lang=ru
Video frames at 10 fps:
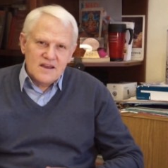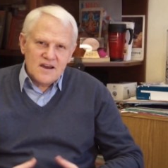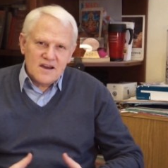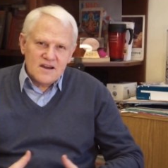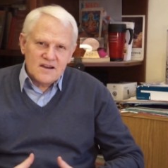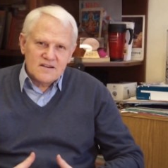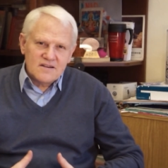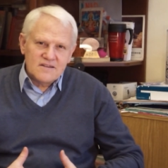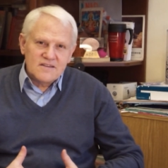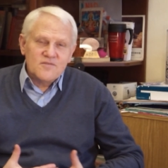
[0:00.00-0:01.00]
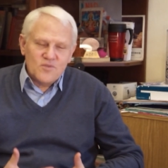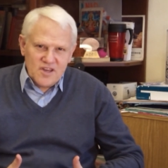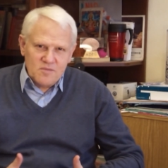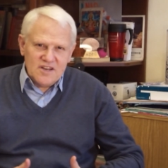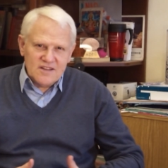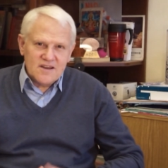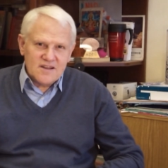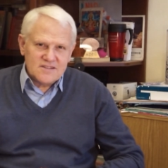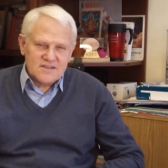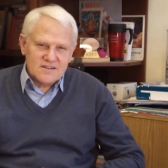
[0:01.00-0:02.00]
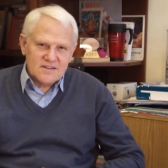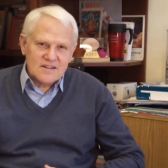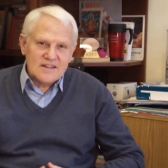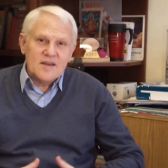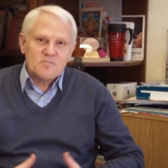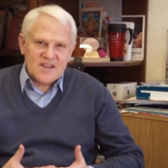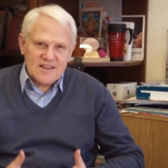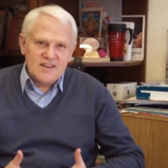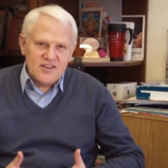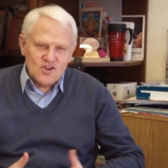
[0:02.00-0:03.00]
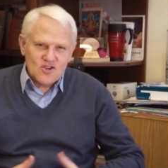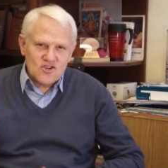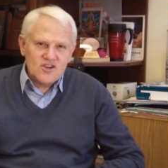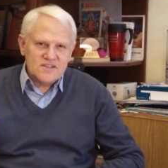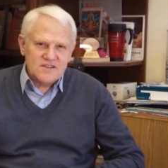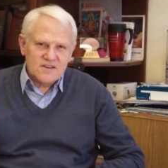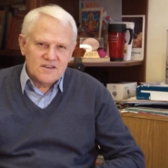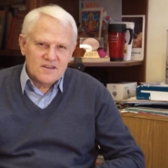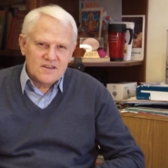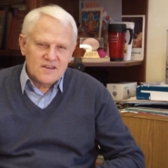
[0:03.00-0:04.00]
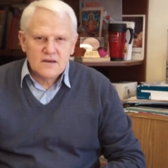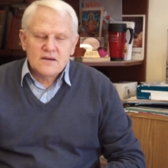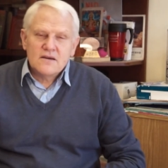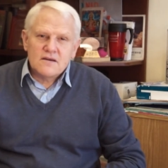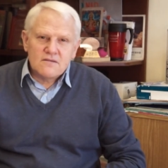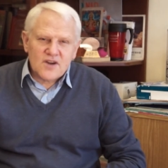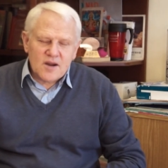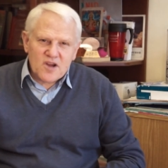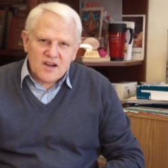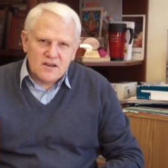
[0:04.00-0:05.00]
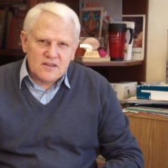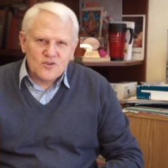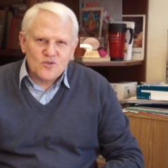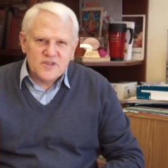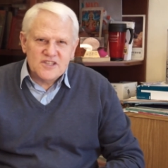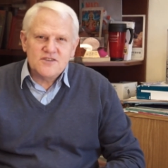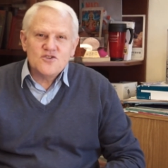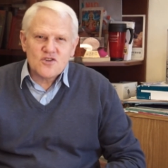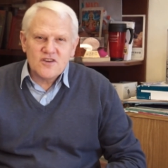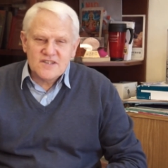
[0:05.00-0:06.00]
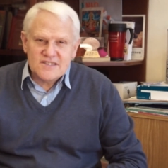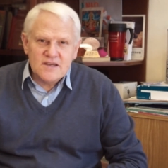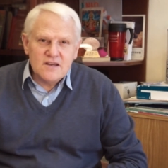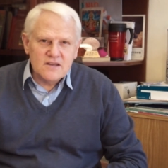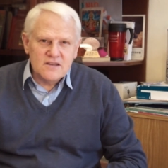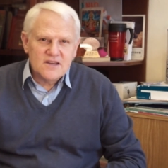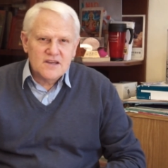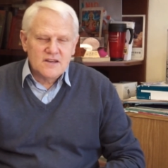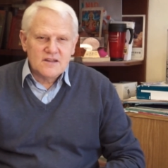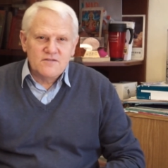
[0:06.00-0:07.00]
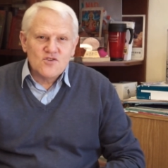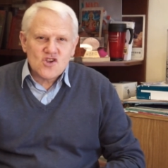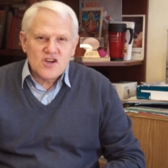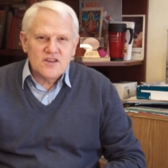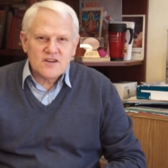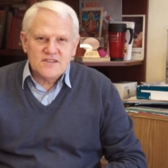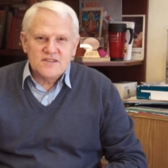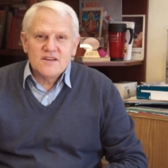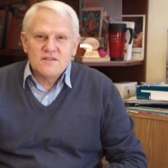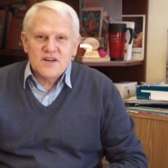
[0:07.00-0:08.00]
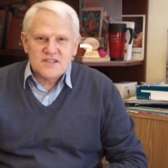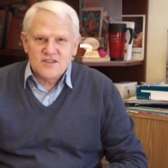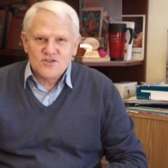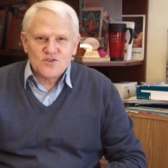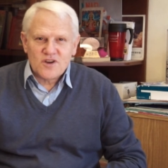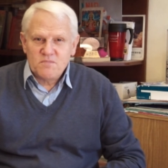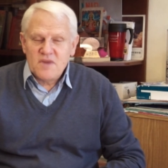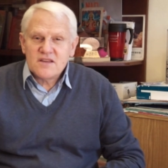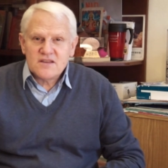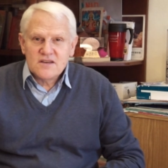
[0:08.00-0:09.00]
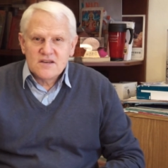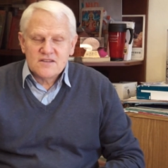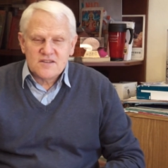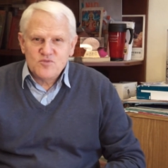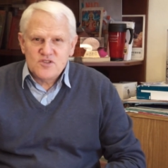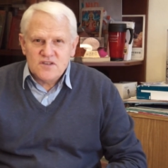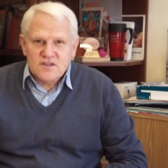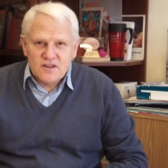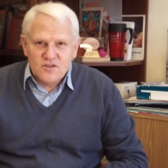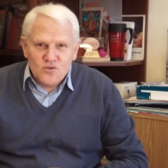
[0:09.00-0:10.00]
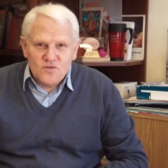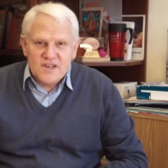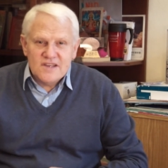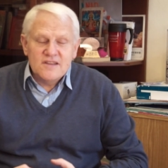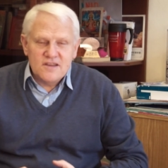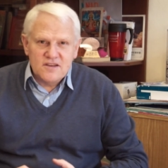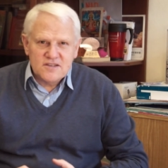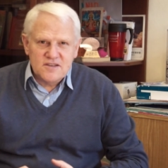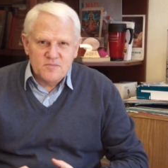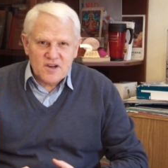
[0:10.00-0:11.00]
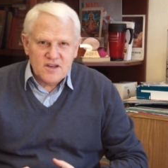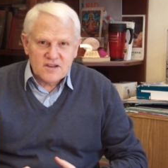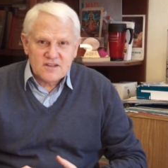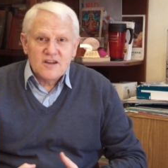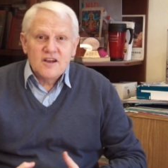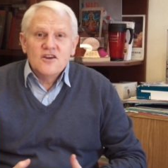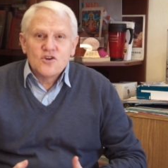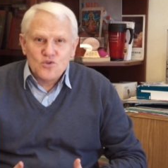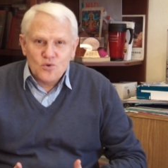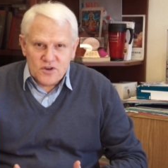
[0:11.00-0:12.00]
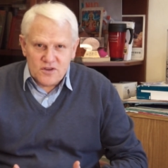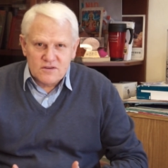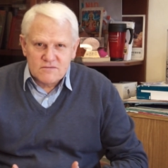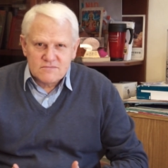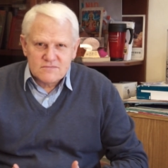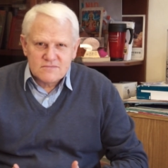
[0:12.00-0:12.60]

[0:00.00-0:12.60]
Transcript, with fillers: для его реабилитации, для продления жизни. В рамках этих гуманистических целей движение «Россия 2045» запустило новый интересный проект – лекторий.